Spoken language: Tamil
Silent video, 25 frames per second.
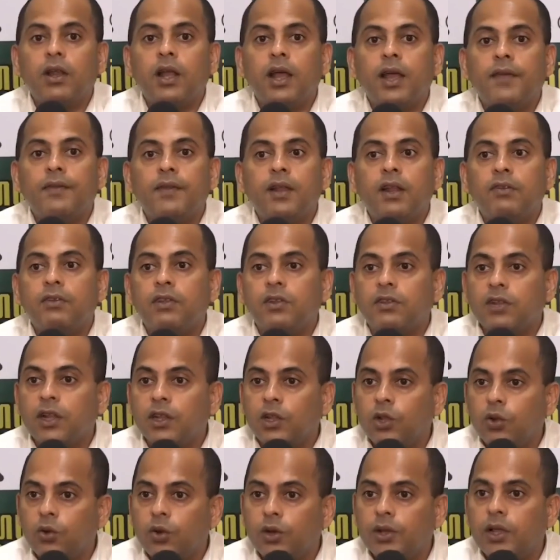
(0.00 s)
எதிர்க்கட்சி
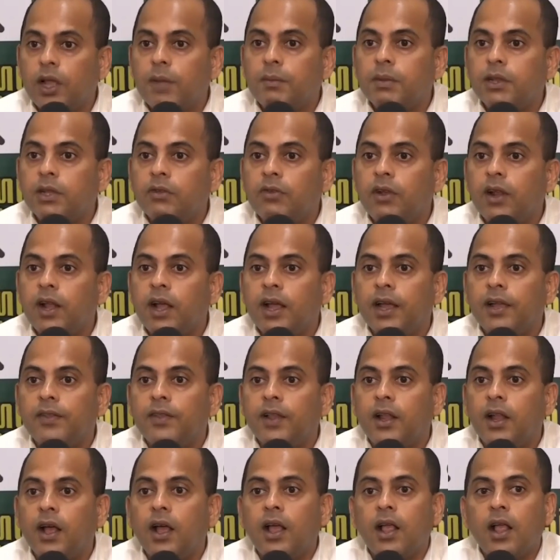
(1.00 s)
நாடாளுமன்ற உறுப்பினர்
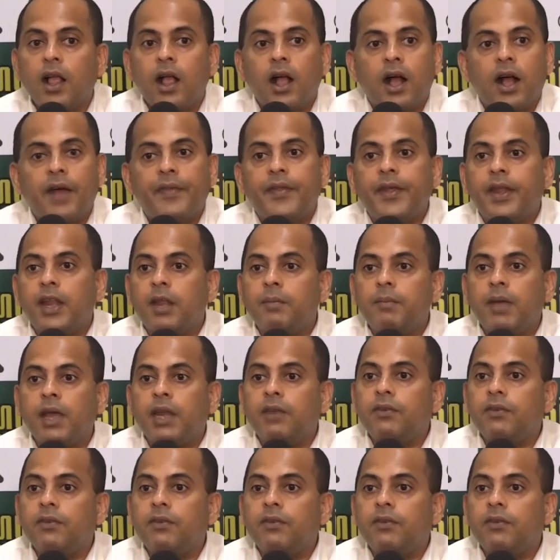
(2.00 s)
ஒருவர் ஆறுடம்